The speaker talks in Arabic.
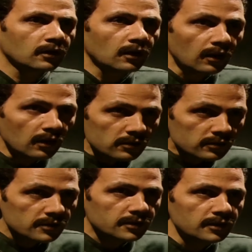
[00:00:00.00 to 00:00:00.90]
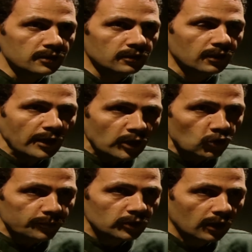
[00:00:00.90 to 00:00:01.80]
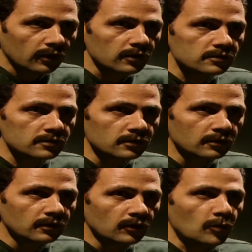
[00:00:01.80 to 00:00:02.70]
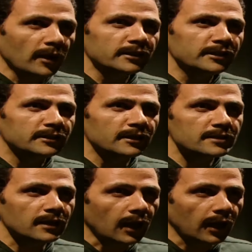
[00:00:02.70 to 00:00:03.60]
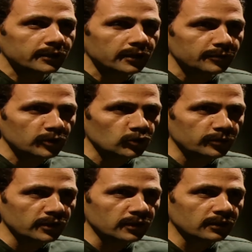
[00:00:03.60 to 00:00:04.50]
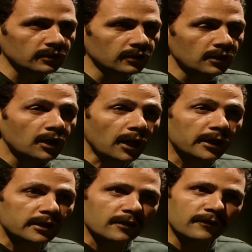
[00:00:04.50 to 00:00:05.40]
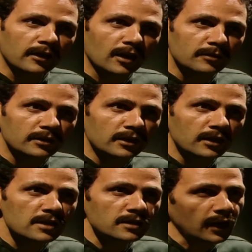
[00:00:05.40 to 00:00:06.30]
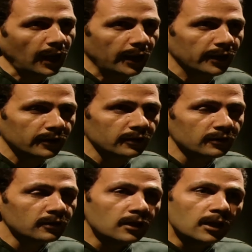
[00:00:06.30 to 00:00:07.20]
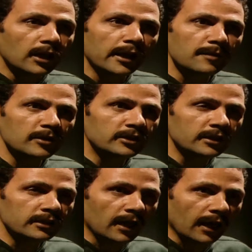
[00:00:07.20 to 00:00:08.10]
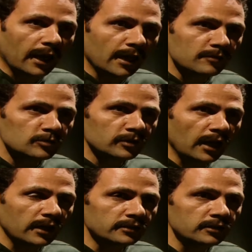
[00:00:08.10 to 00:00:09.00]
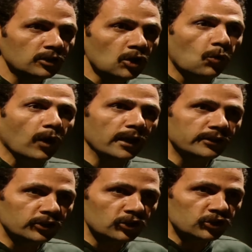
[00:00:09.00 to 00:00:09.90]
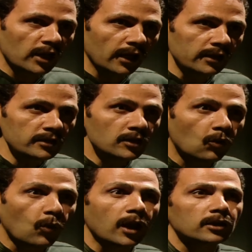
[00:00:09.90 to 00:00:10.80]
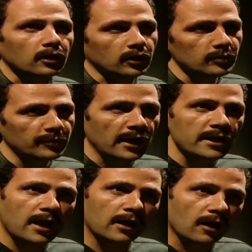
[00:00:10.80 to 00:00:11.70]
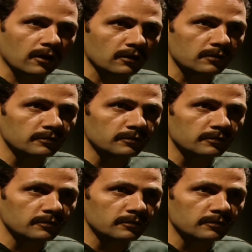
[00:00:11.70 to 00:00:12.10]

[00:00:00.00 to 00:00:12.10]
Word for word: خلاص يا سكينه انا تبت خلاص وبعدين انت ناسي العهد اللي بيني وبينك احنا اتفقنا يا بنت الناس على حاجه لا انا مد ايدي على حاجه مش بتاعتي ولا انت تشتغلي ولا تقربي من اي حاجه حرام